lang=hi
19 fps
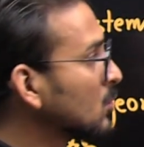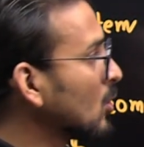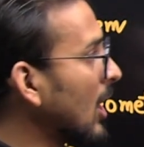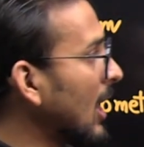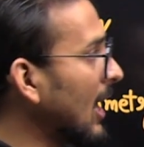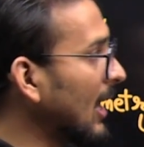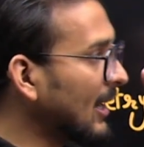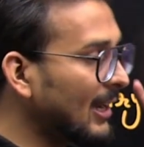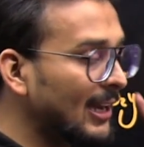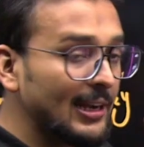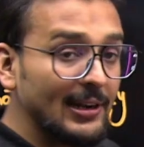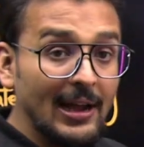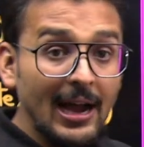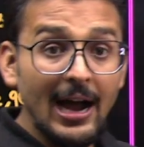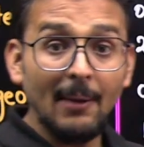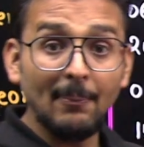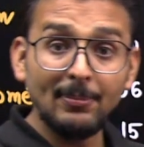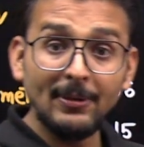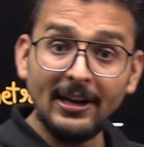तो अगर
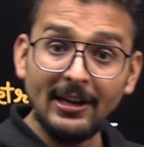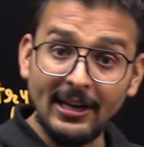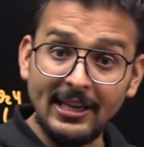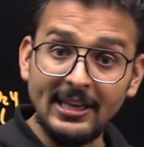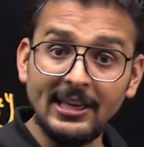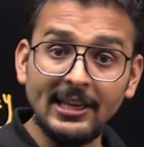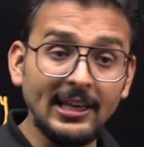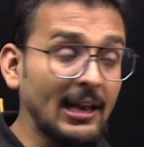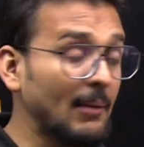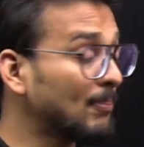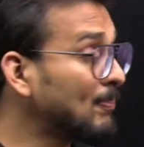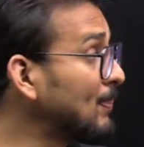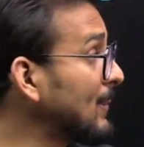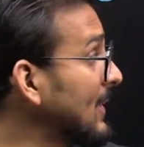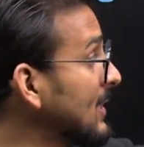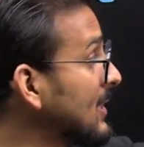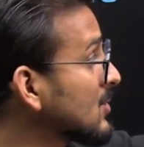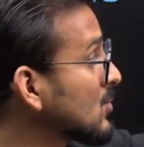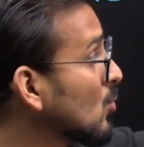आपने नहीं किया
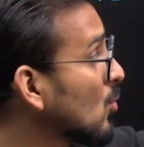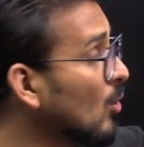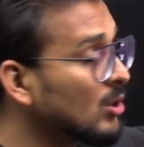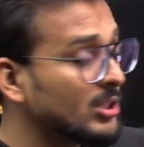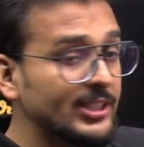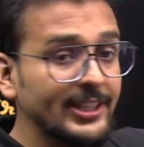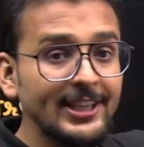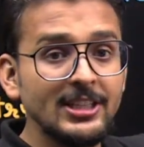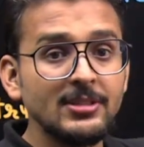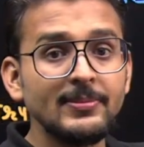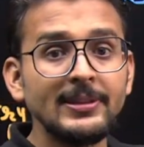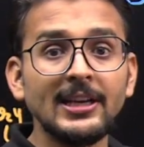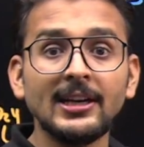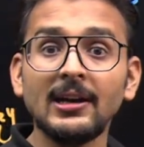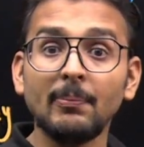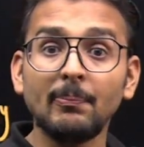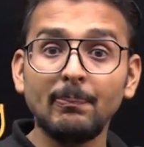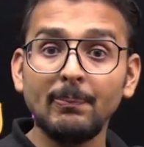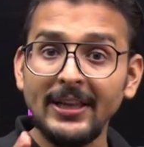प्लीज़ गोड सीरीज में
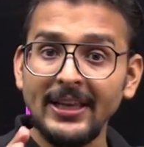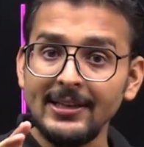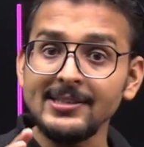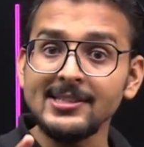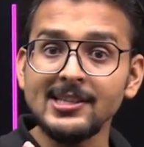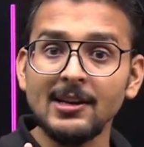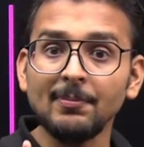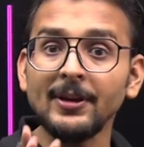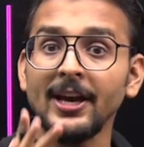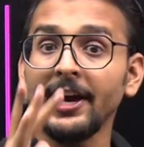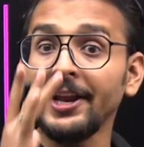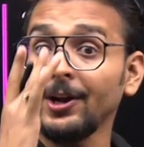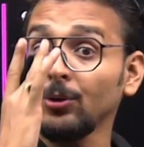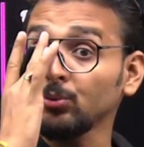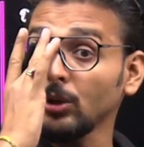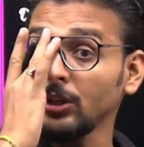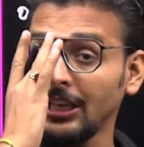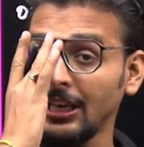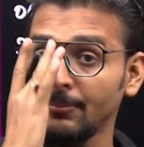जाकर प्लीज़ जब कह रहा
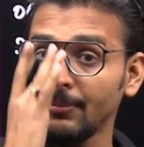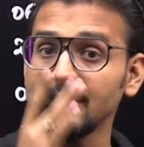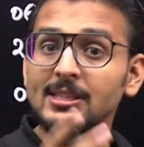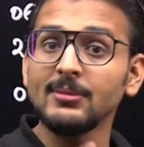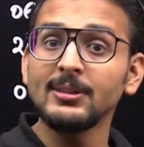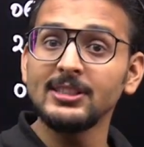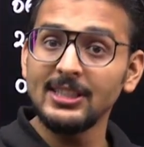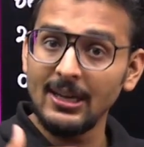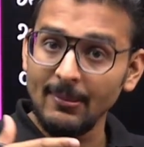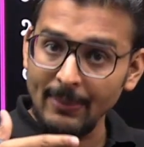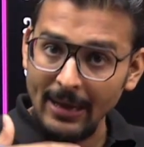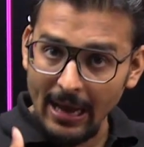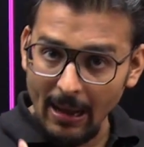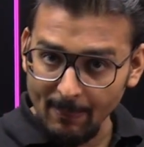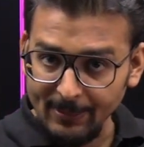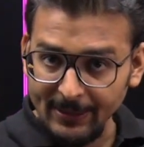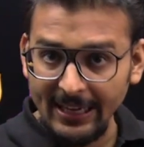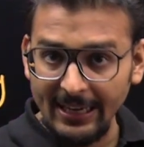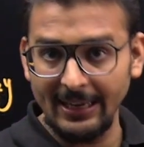हूं तो ये मत समझना मैं
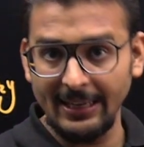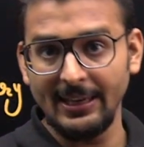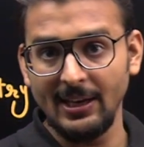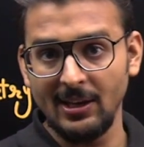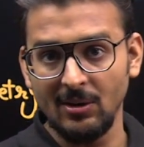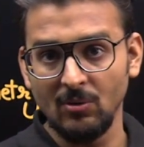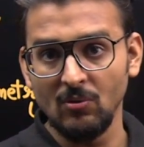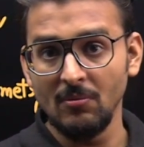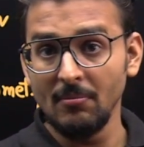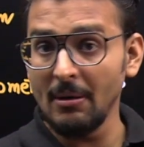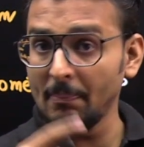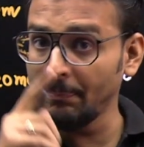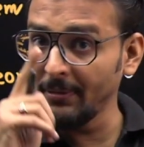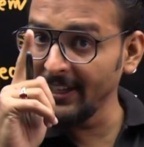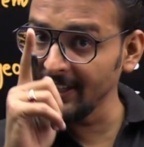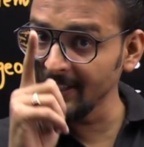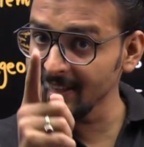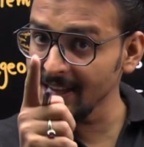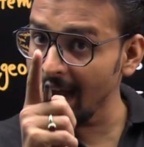अपने लिए कह रहा हूं मैं
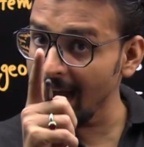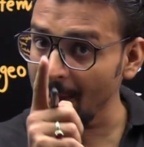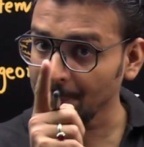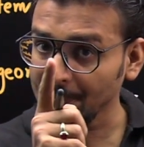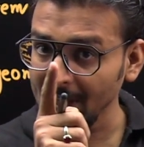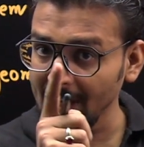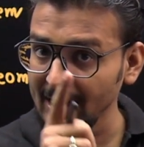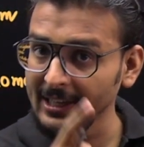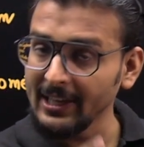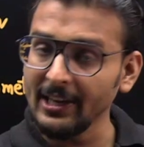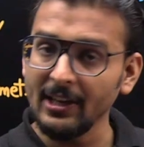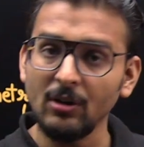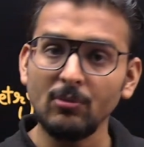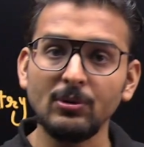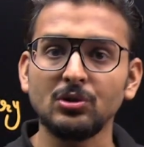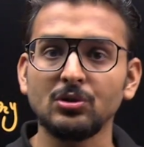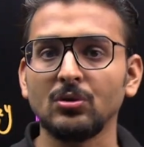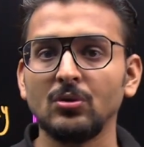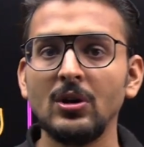प्लीज़ आपके लिए कह रहा
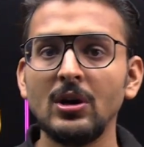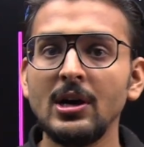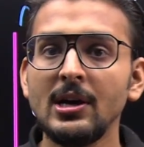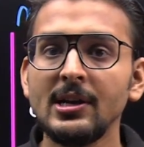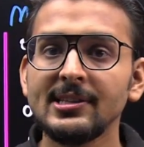हूं बच्चों